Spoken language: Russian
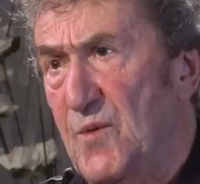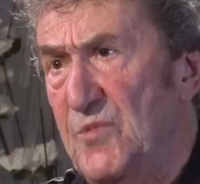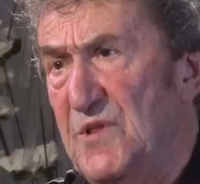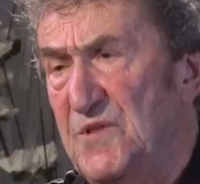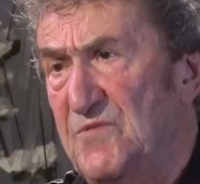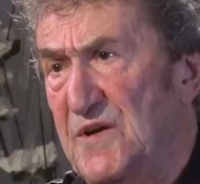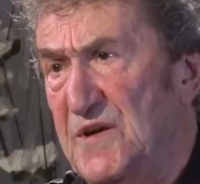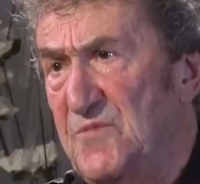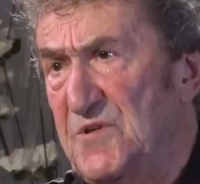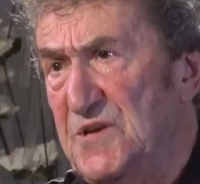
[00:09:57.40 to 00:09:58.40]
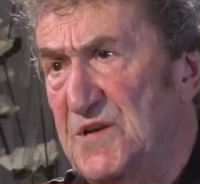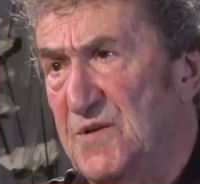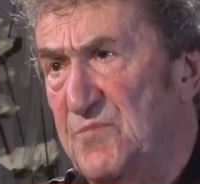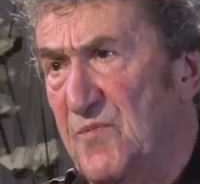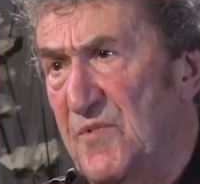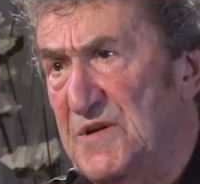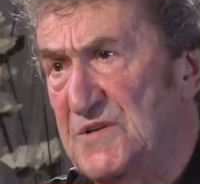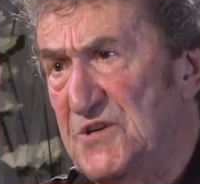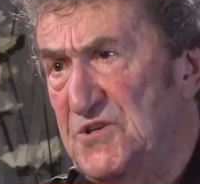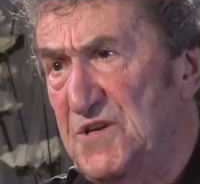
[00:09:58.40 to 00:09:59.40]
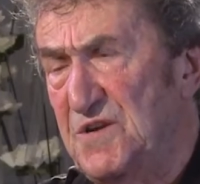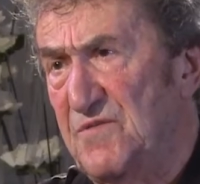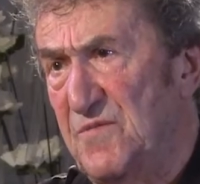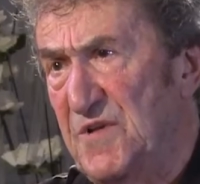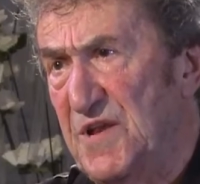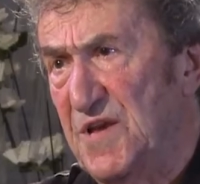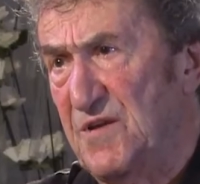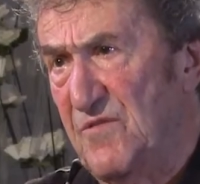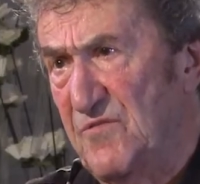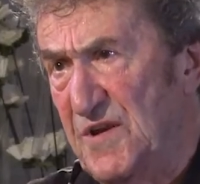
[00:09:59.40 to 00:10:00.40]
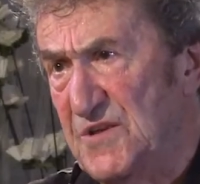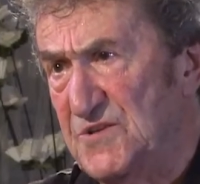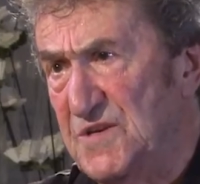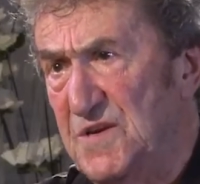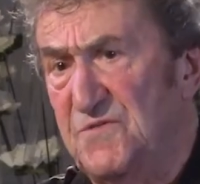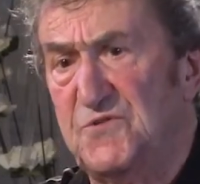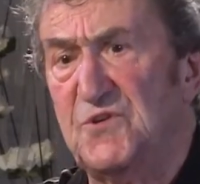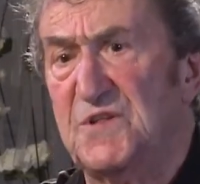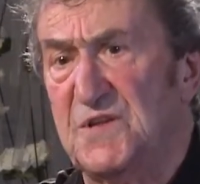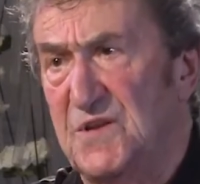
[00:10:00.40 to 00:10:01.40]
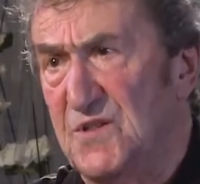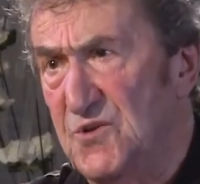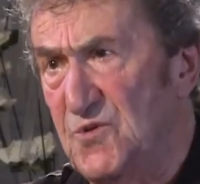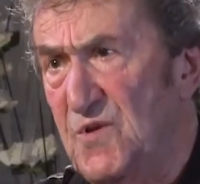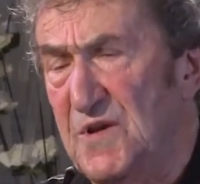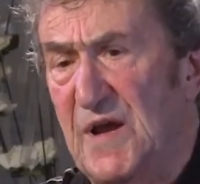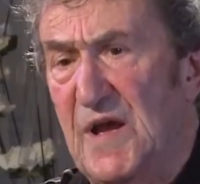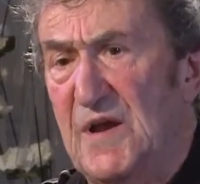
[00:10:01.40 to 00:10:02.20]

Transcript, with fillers: Было два комитета по моей защите в Америке и во Франции. И все это делал Юлик.